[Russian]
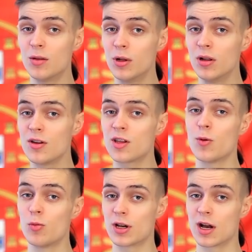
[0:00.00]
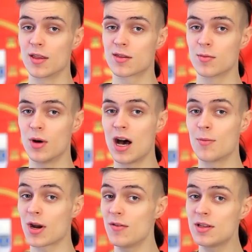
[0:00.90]
был республиканцем, а
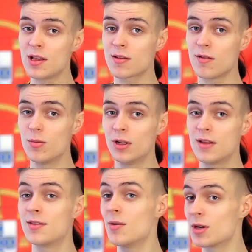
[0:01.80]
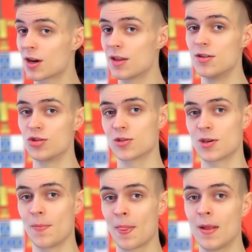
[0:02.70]
правительство было
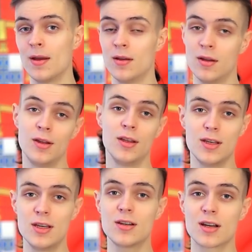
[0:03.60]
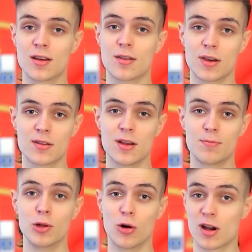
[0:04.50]
демократическим и, как известно,
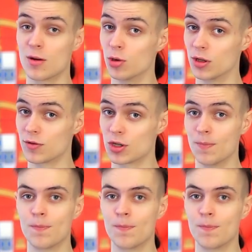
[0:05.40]
плохо работавшим.